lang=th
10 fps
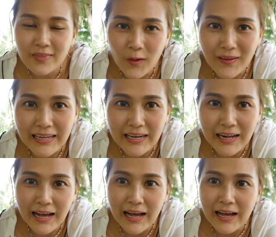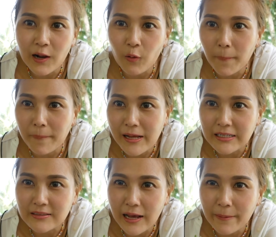ตอนนี้นะคะเรากำลัง
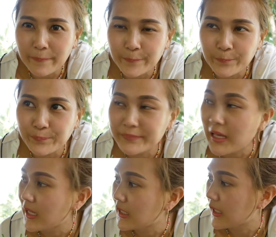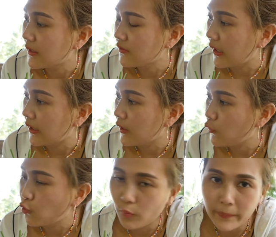ทำเรื่องเช็คอิน
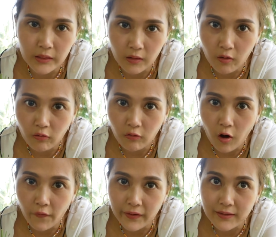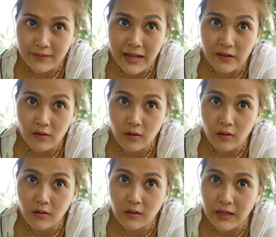อยู่มันต้องกรอกเอกสารเยอะ
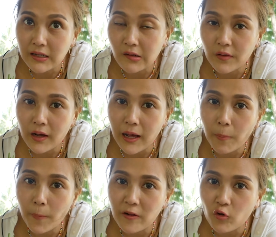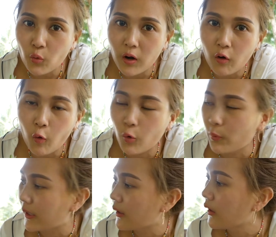นิดนึงนะคะเพราะเป็นช่วงโค
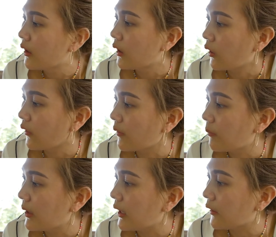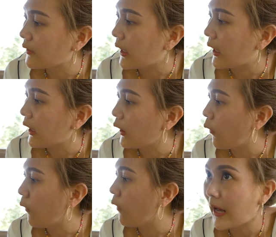วิดก็จะมีเอกสารให้
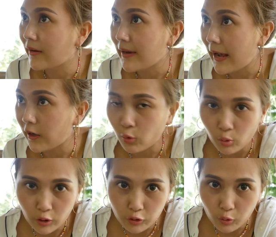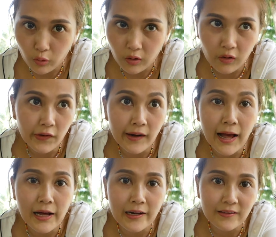กรอกนั่งแยกกันคนละโต๊ะก็ค่อน
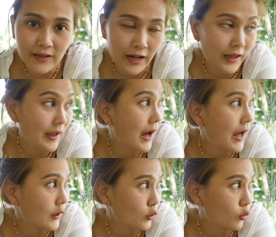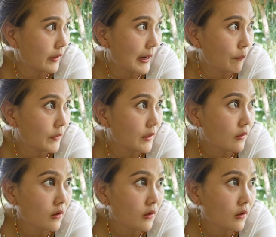ข้างรักษาระยะห่างอยู่ระดับนึง